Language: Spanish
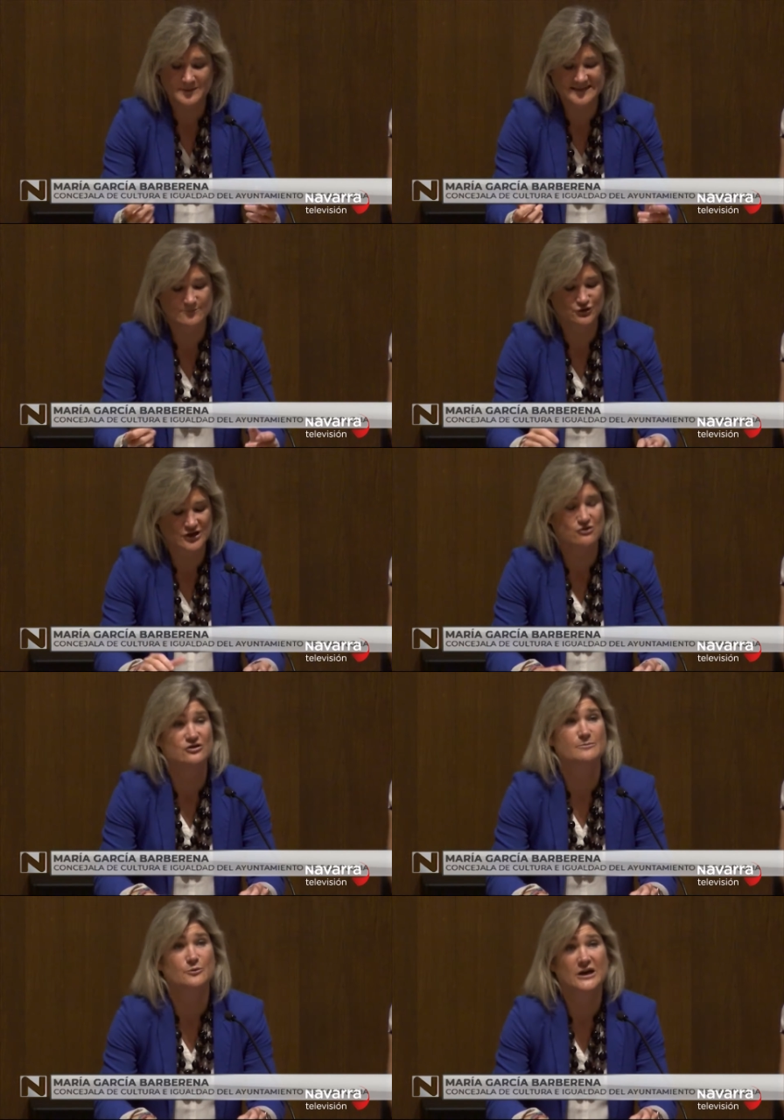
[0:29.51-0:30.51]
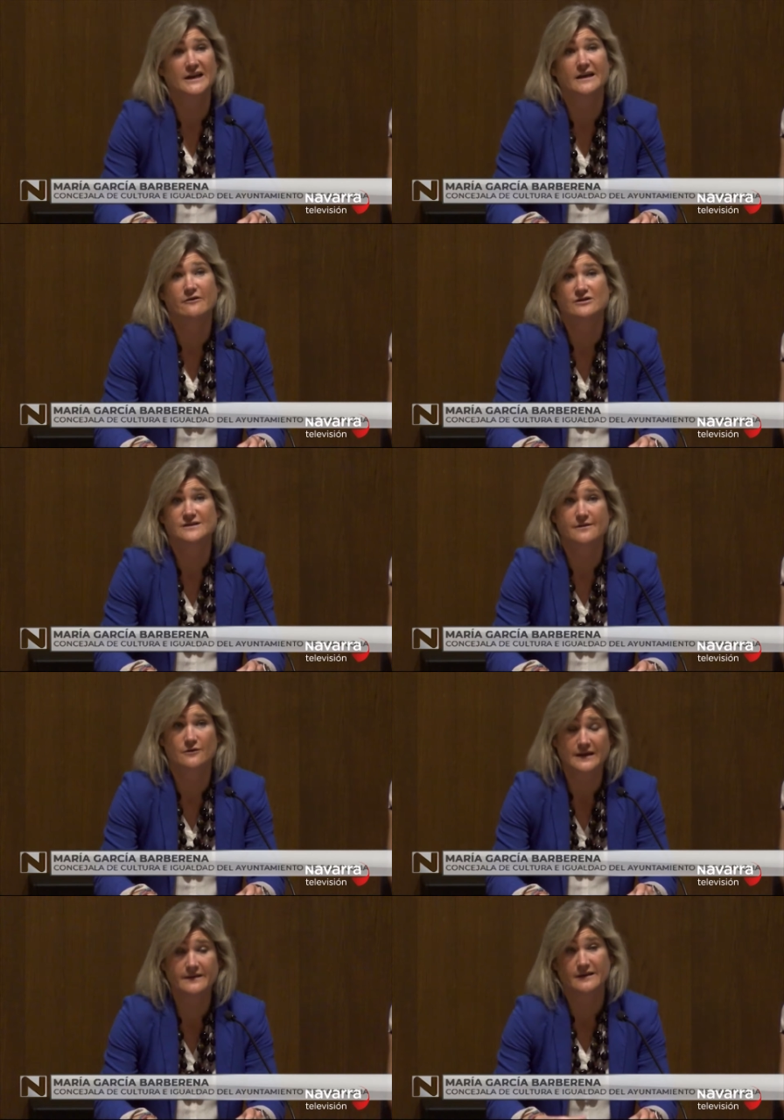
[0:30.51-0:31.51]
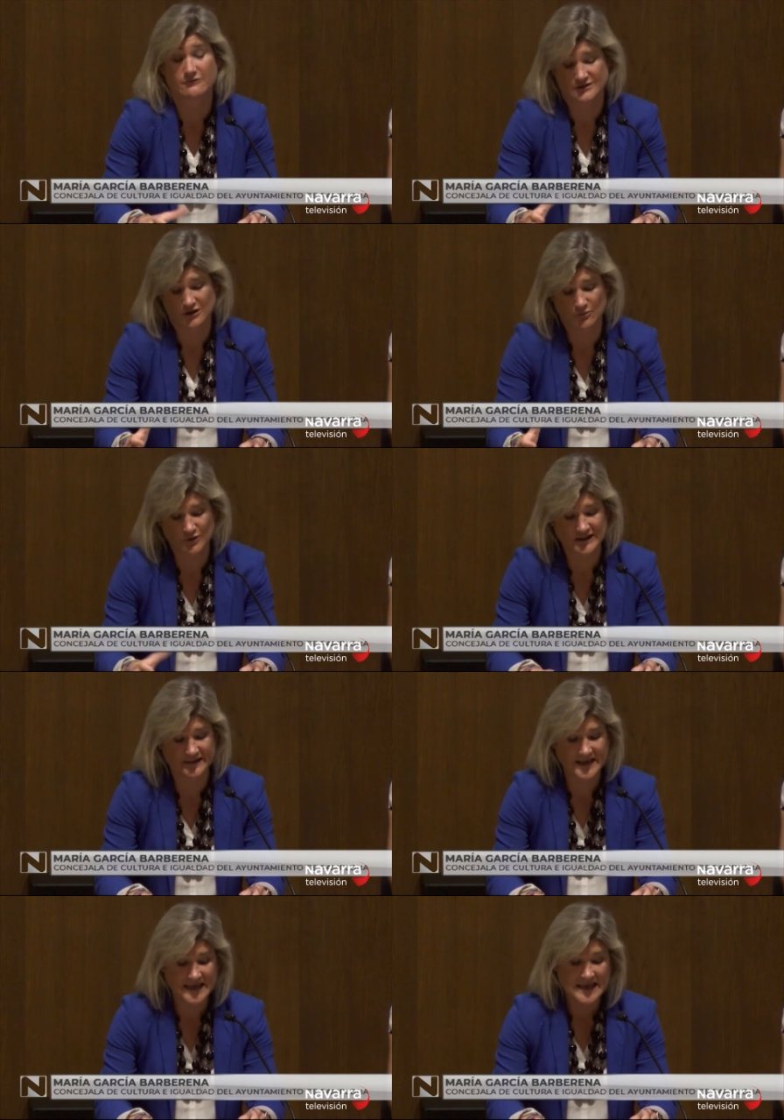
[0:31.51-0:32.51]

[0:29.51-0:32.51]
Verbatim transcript: obras de música contemporánea en nuestra ciudad y en nuestra comunidad,